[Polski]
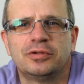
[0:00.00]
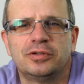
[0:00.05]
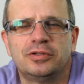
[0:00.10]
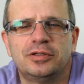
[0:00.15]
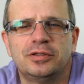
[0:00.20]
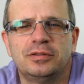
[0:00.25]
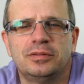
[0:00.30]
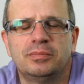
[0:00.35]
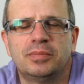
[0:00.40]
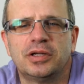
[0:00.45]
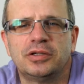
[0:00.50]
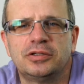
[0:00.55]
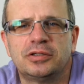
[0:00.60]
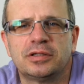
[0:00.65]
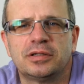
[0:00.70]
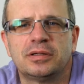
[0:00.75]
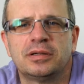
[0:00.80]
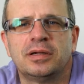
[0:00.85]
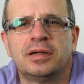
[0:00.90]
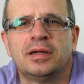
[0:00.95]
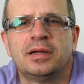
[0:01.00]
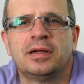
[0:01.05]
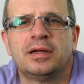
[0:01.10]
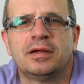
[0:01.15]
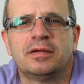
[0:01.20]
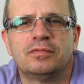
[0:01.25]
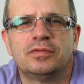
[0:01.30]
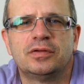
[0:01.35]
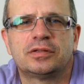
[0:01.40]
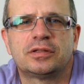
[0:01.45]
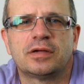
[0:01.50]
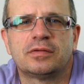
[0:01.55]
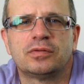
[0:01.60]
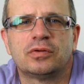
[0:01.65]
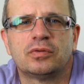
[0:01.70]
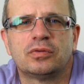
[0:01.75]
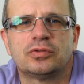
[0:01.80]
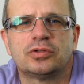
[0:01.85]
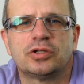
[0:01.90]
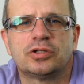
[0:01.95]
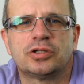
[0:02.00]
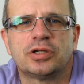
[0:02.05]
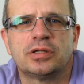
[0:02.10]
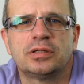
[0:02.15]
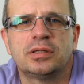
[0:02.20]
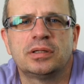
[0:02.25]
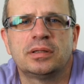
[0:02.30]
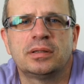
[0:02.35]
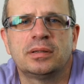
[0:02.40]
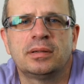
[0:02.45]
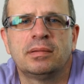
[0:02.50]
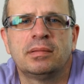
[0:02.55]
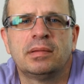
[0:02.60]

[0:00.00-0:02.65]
Ci będzie wystawiał orzeczenie,